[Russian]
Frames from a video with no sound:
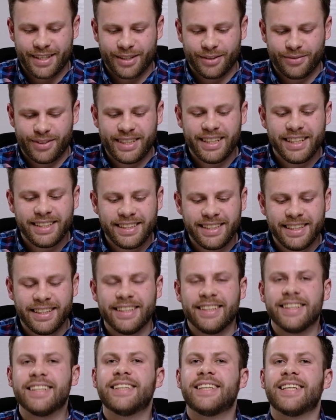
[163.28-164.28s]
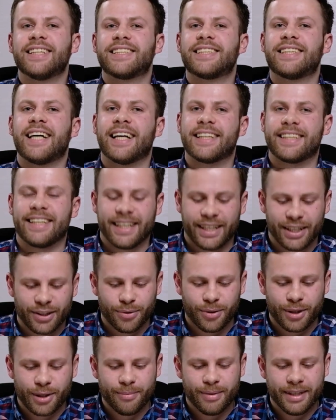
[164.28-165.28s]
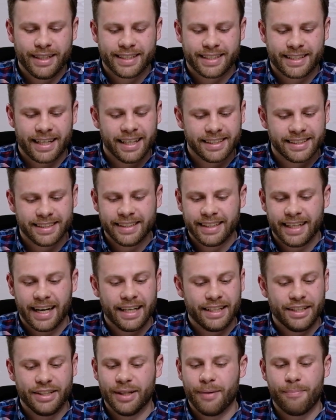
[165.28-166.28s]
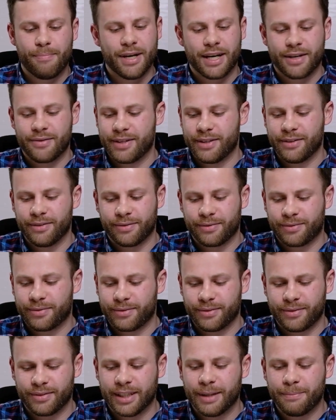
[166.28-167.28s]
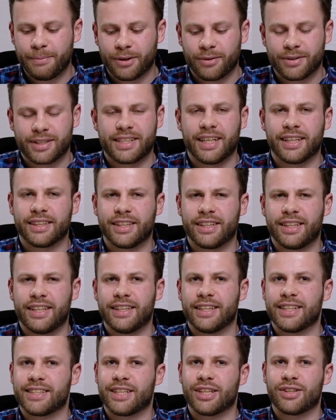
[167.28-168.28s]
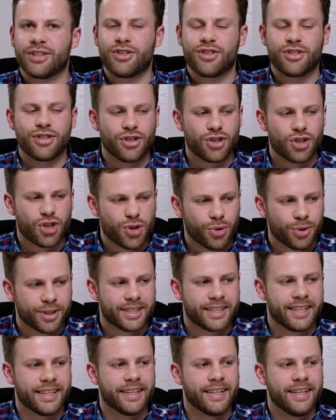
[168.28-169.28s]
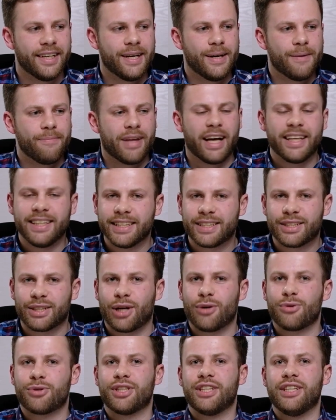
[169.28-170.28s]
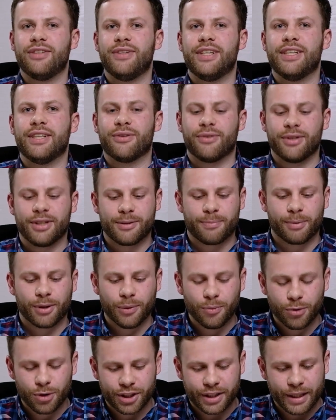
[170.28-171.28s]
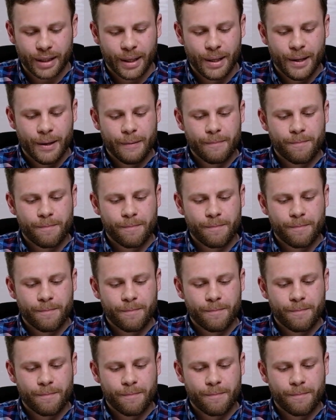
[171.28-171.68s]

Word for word: все те недостатки, которые были сказаны, они на первый, на первый взгляд такие достаточно жесткие, они сразу же нивелировались, потому что